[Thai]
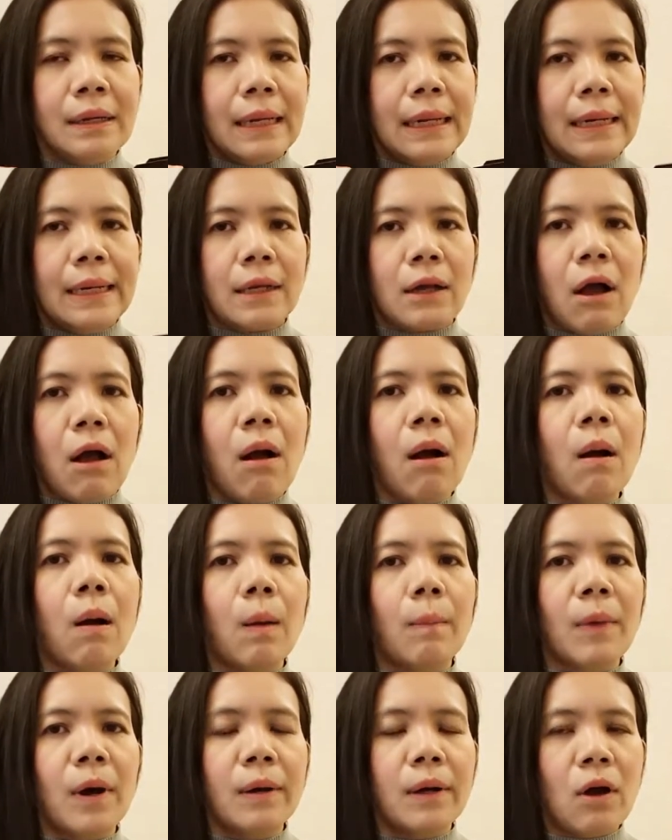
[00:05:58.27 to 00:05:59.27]
กลิ่นก็หอ
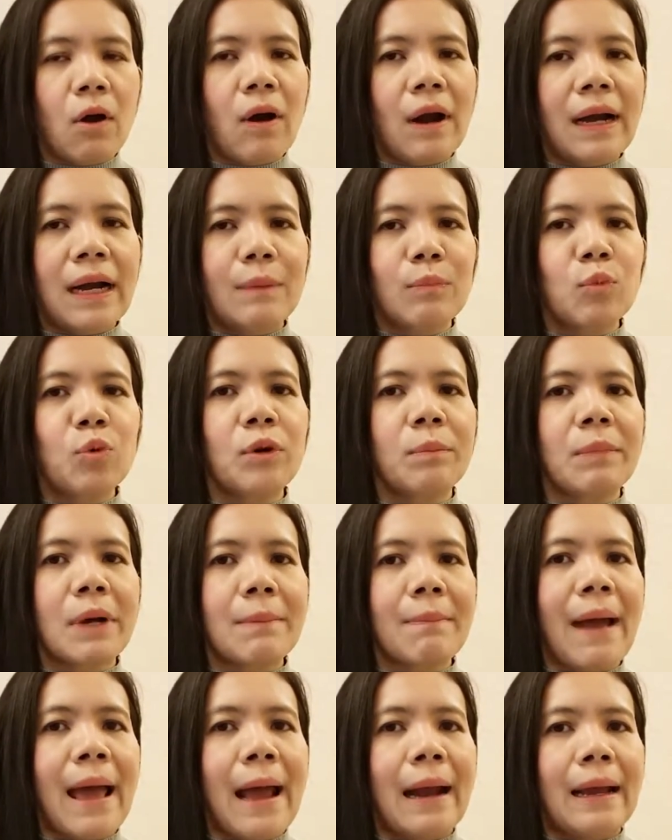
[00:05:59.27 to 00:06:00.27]
มอ่อนๆละมุน
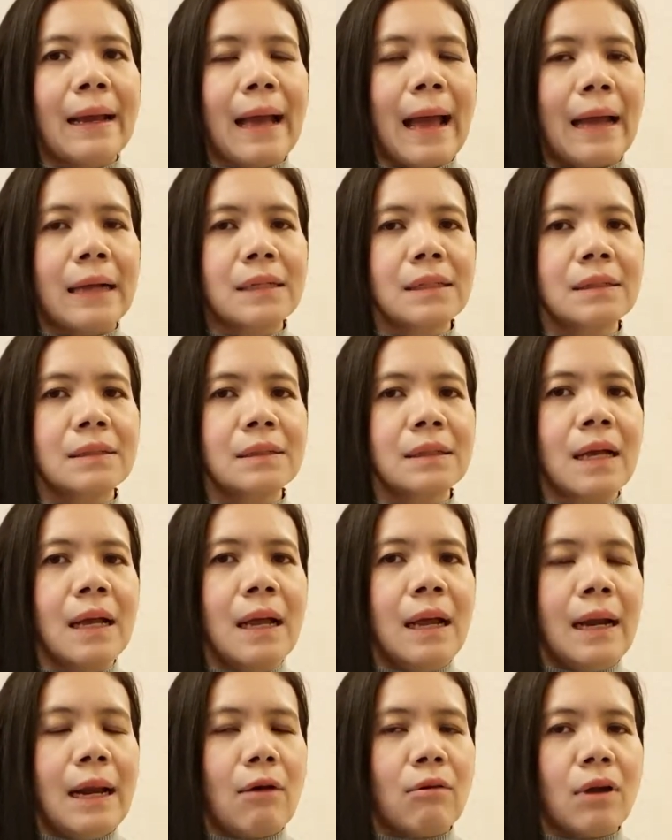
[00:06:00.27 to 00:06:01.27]
มากๆเลยค่ะ คือ
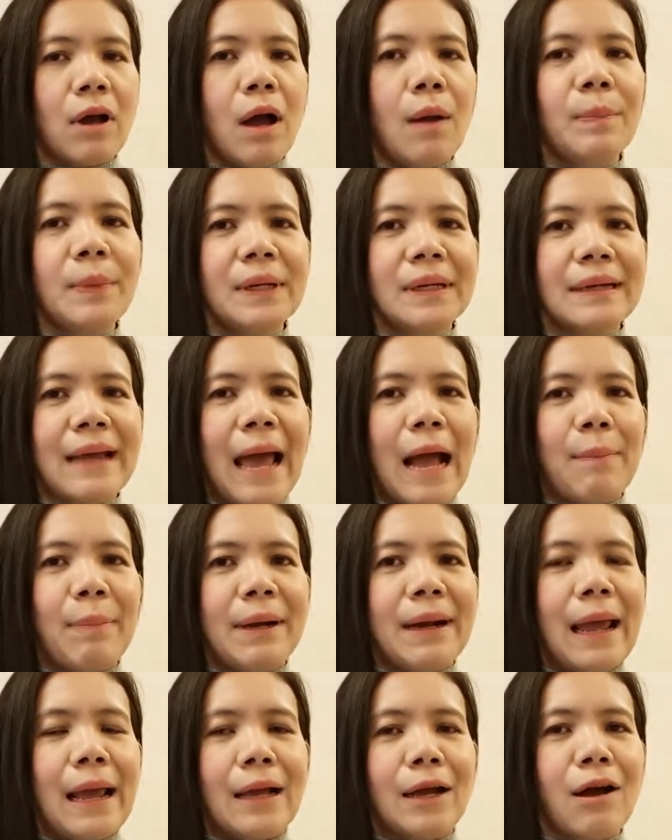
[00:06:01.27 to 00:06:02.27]
แล้วก็เดินทางไป
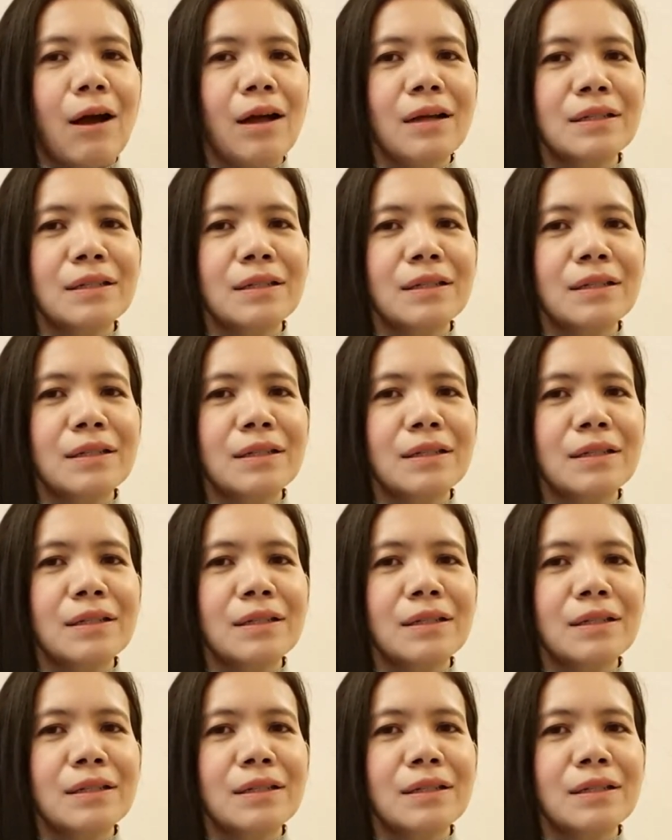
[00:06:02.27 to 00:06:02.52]
ไหนก็